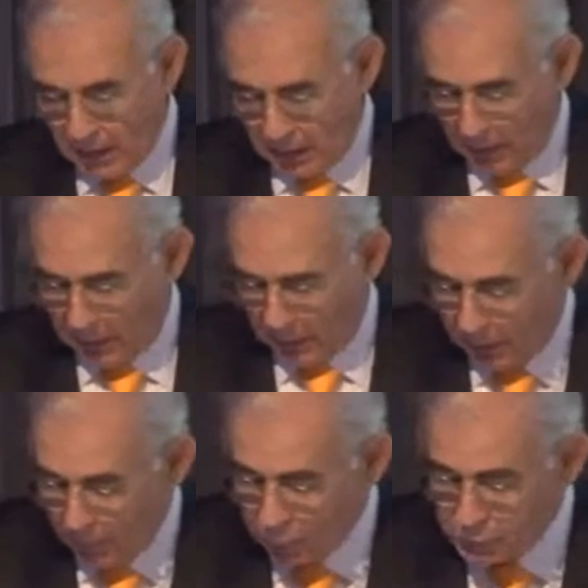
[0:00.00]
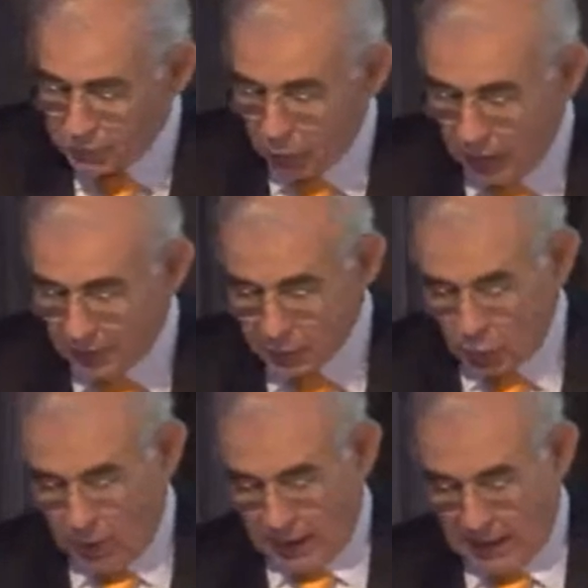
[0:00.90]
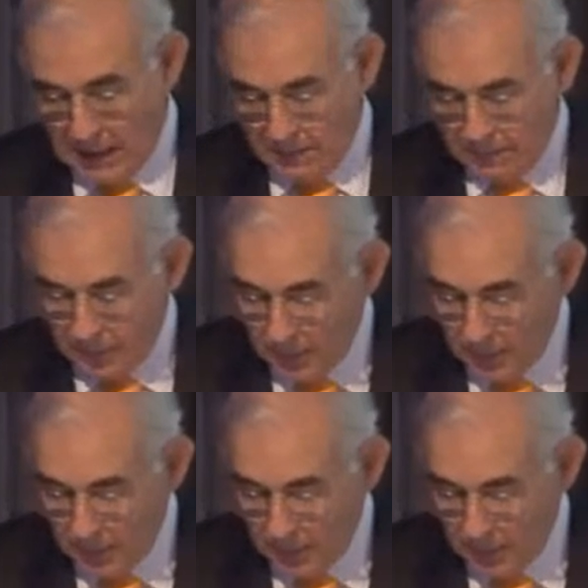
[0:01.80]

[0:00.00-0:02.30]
eh, hemos sido lentos acá?